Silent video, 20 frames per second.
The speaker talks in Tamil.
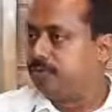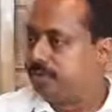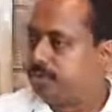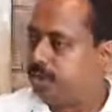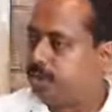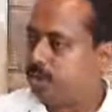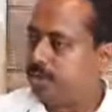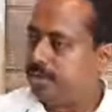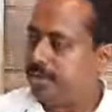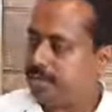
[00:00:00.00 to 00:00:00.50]

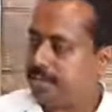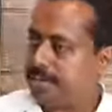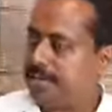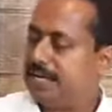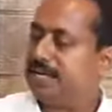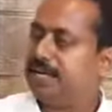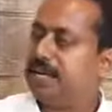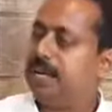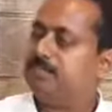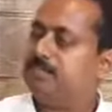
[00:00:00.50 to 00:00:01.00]
ஸோ நீங்கள்
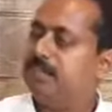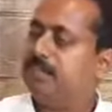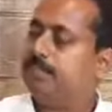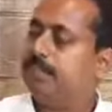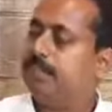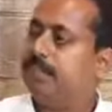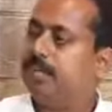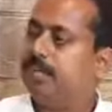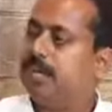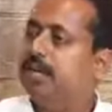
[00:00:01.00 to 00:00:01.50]
கேட்ட கேள்விக்கு
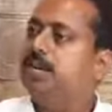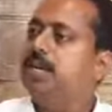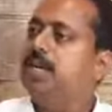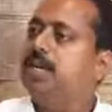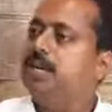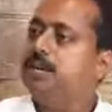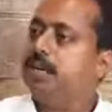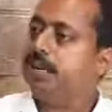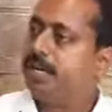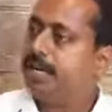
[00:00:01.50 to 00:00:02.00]
பதில்
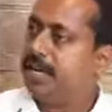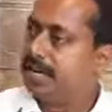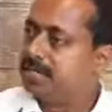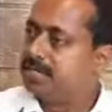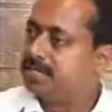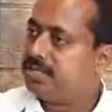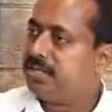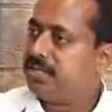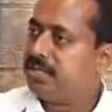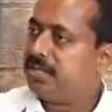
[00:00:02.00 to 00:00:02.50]
ரியல்
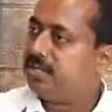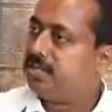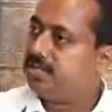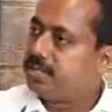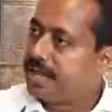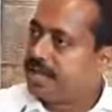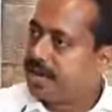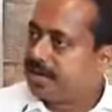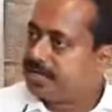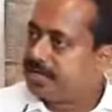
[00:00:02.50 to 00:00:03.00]
எஸ்டேட்
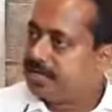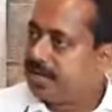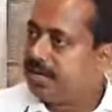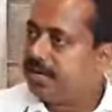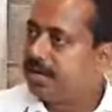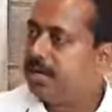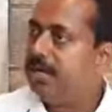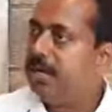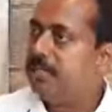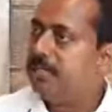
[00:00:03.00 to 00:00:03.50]
டைரக்ட்
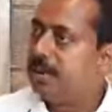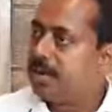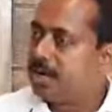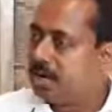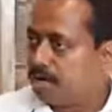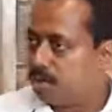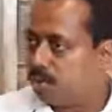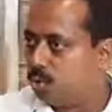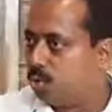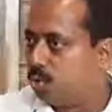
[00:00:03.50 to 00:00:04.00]
செல்லிங்கில்
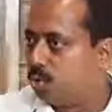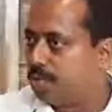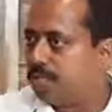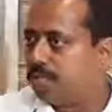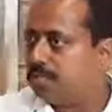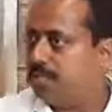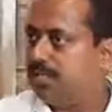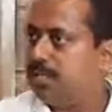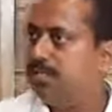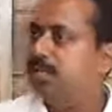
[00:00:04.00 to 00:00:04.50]

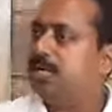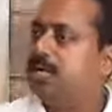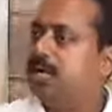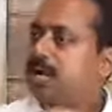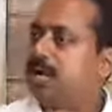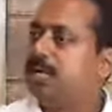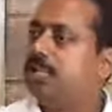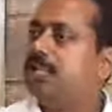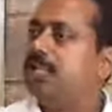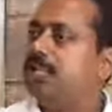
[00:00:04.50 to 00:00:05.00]
பண்ணக்கூடாது
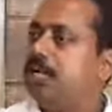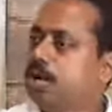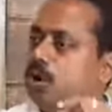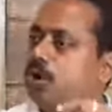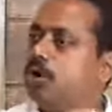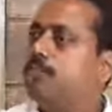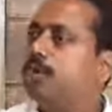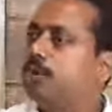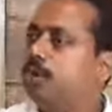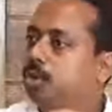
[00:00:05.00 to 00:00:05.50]
இது
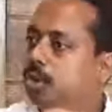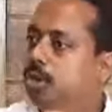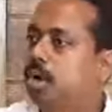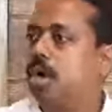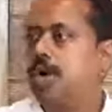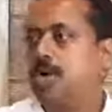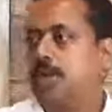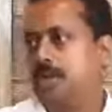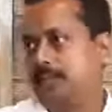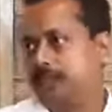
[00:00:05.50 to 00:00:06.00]
கவர்மெண்ட்டோட
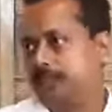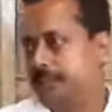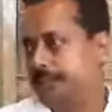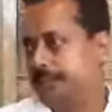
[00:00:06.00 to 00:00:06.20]
ஆர்டர்